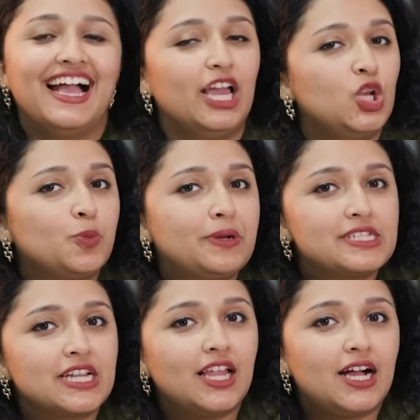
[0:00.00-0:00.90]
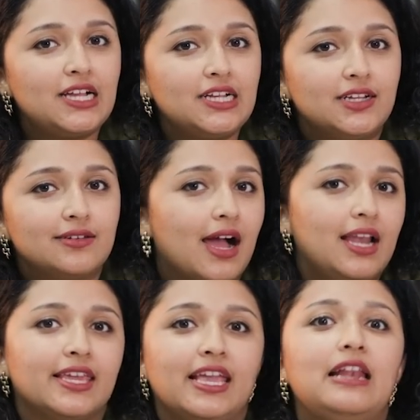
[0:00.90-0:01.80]
ஹலோ பசங்களா
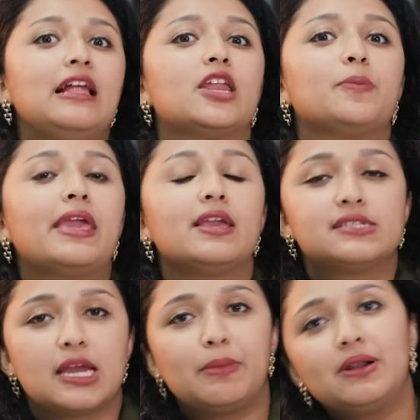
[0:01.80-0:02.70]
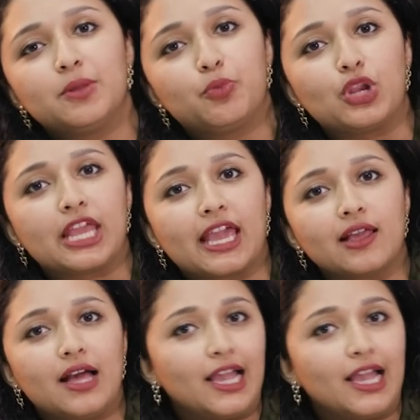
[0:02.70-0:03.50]
நாளைக்கு எல்லாருமே எக்ஸாம் எழுத போகிறீங்க